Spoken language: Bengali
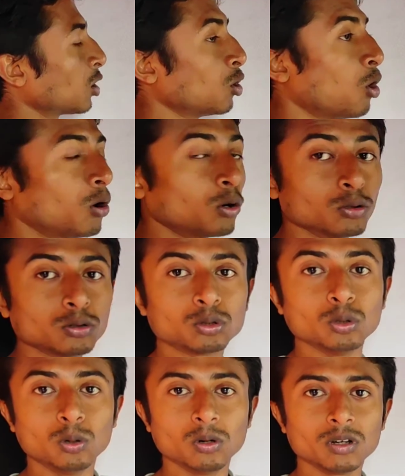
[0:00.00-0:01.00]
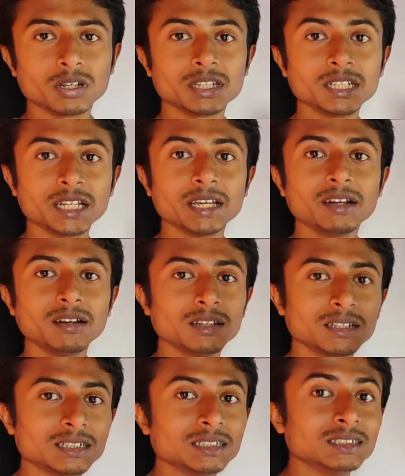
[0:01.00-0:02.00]
ঘনত্ব কিসের
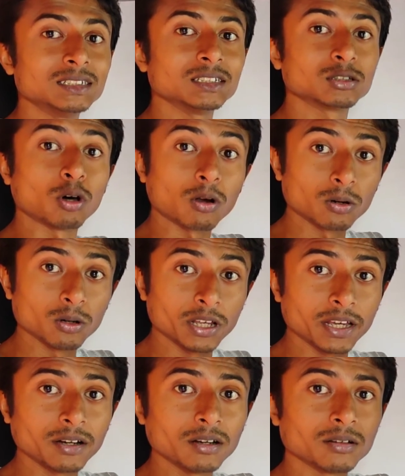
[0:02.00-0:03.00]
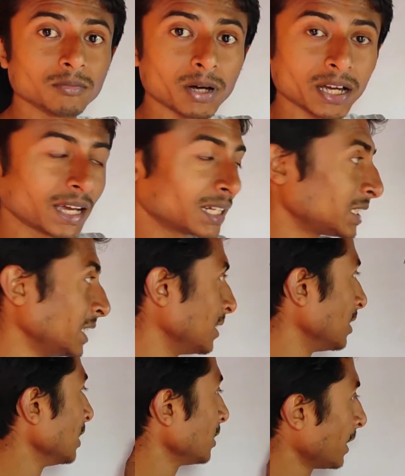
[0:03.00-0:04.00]
তরলের বা গ্যাসের
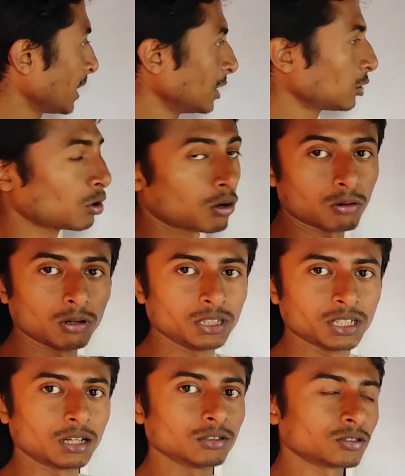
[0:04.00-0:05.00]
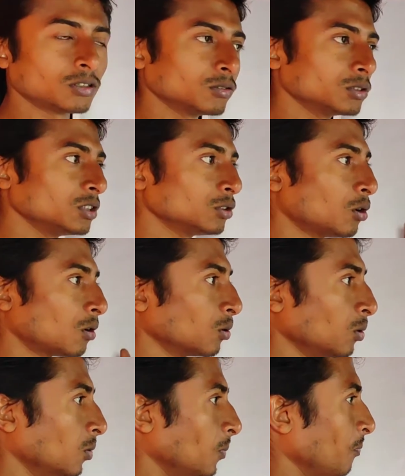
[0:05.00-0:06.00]
এখানে তরল নিয়ে আলোচনা করছি
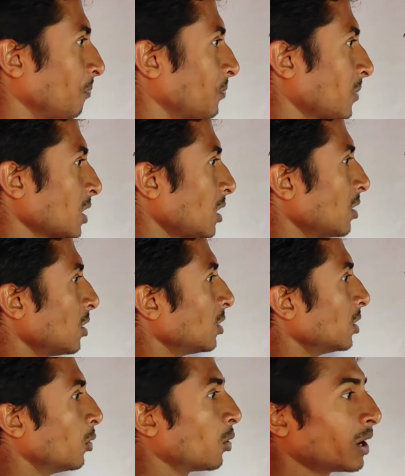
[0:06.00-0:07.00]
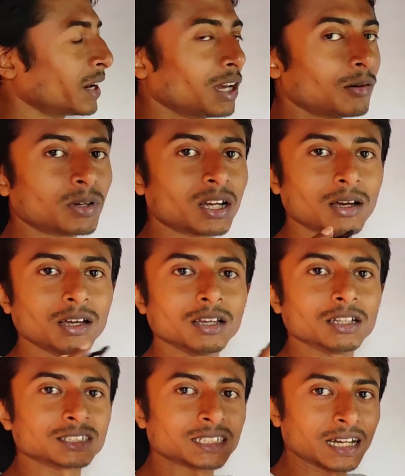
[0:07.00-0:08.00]
তরল ওখানে আমরা
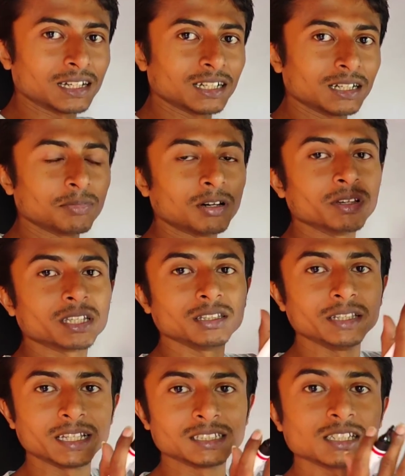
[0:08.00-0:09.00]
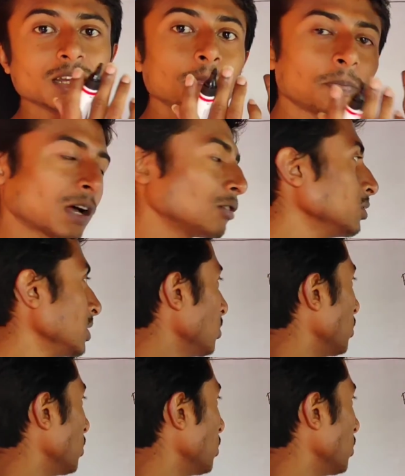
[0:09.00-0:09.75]
স্ট্যান্ডার্ড ভাবে কি দেখেছিলাম পারদের